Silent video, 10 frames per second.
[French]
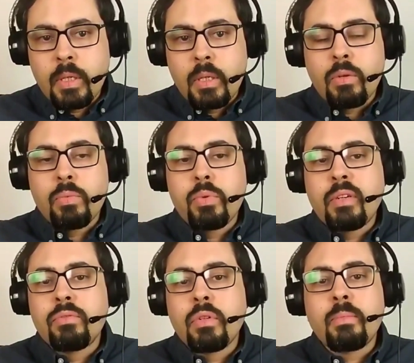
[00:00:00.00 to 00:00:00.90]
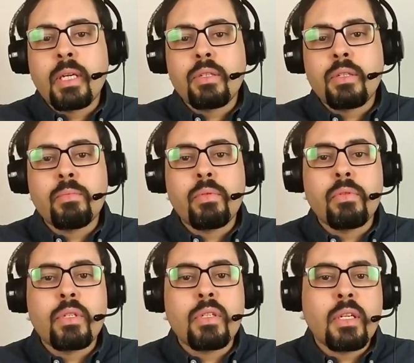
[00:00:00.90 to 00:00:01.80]
On peut avoir par
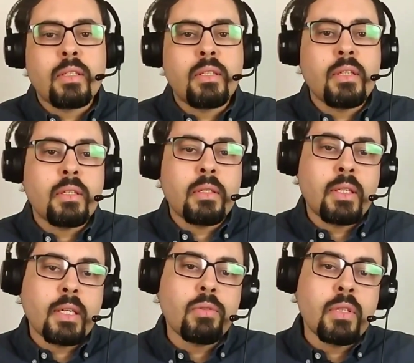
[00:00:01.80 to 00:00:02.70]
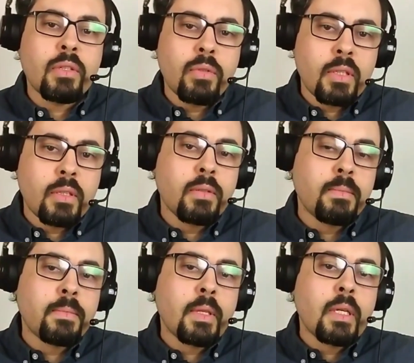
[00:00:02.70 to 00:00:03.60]
exemple certains caroténoïdes
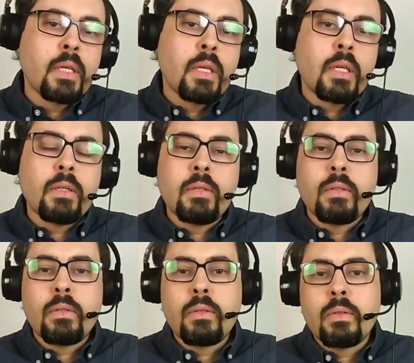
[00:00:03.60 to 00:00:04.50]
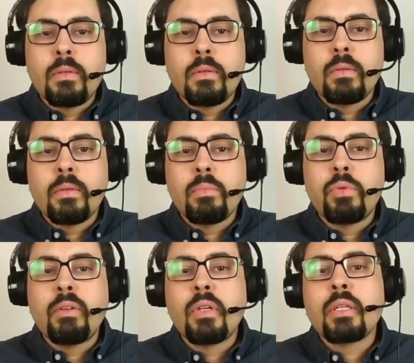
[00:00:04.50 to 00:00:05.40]
euh, on
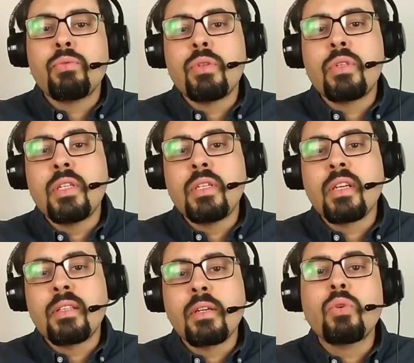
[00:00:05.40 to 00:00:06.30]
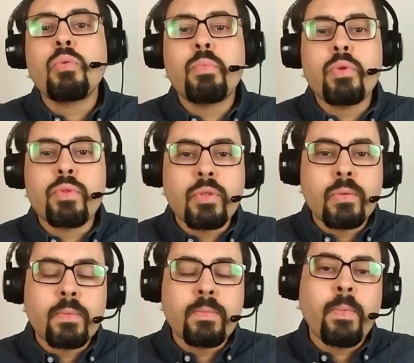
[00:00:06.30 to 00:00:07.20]
peut avoir aussi certains
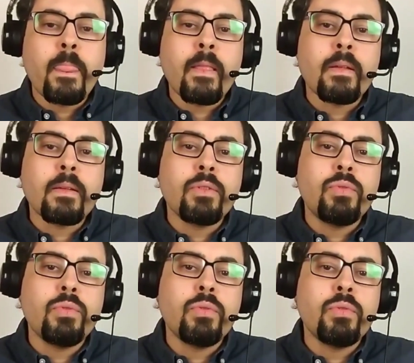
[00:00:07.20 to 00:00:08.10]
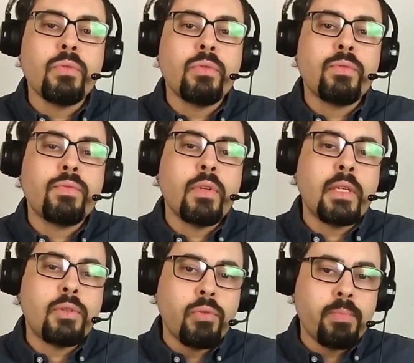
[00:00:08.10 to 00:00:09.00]
composants euh, du
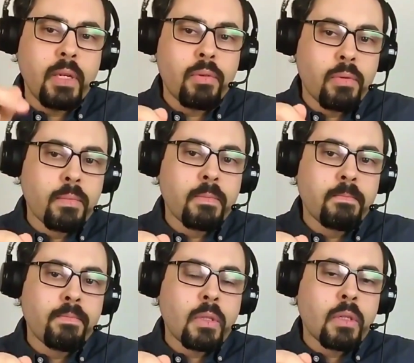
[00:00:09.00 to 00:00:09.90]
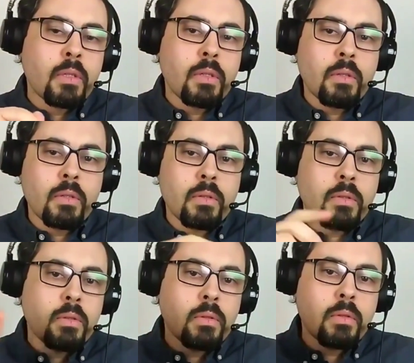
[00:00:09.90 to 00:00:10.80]
follicule pileux,
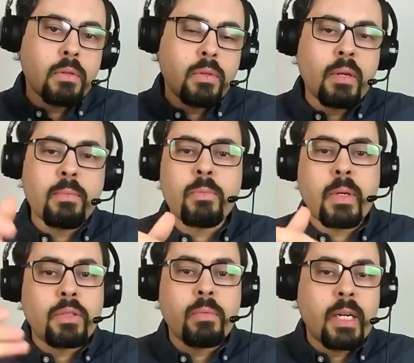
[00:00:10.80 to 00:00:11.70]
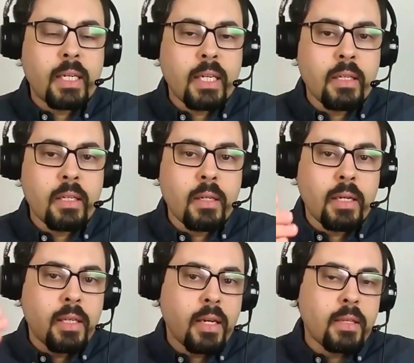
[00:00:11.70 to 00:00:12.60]
euh, notamment par exemple
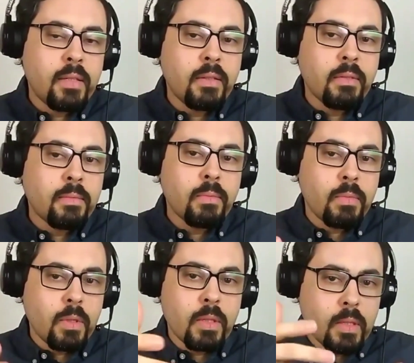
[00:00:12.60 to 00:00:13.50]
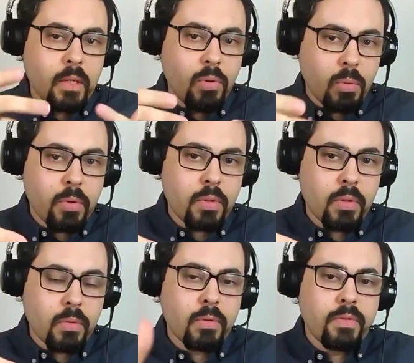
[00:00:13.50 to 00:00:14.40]
la, kératine, qui est un
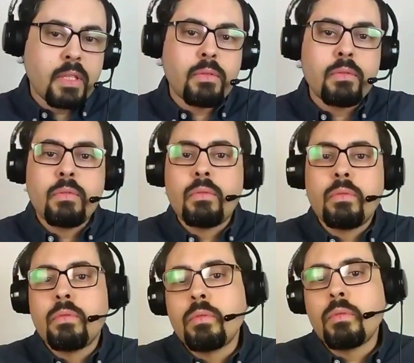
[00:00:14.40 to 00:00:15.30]
composant en fait du,